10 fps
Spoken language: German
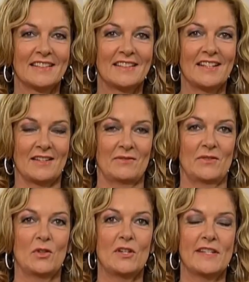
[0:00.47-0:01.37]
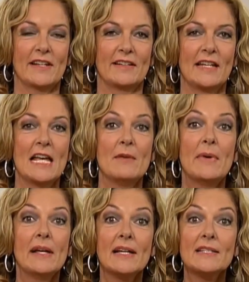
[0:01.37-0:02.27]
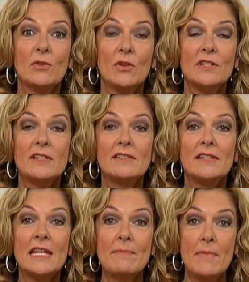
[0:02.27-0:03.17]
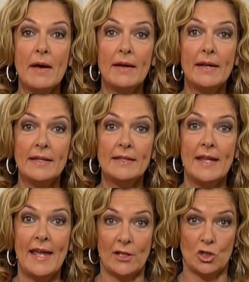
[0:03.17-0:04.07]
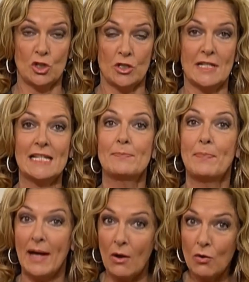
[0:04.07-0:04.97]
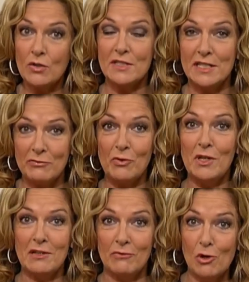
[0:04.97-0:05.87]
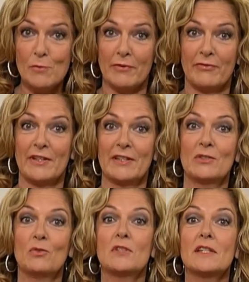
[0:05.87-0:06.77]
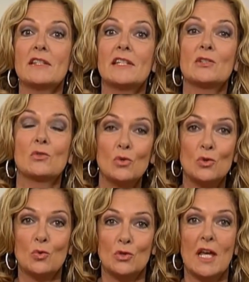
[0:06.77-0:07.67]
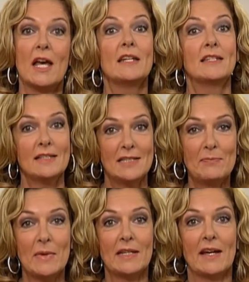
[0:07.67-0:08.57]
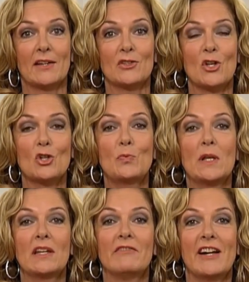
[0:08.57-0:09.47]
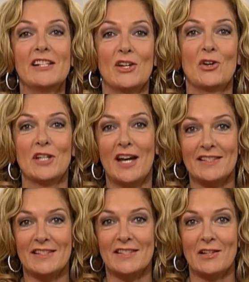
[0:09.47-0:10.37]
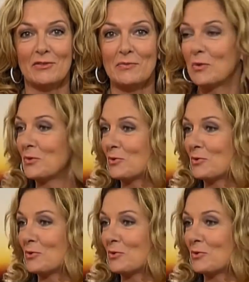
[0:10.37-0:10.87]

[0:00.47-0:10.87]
Ja, tolle Sache. Mein Gast heute ist immer in Action. Das braucht sie für ihr Wohlbefinden und dass ihr das gut tut, das sieht man ihr an. Schauspielerin Waltraud Haas ist hier auf dem roten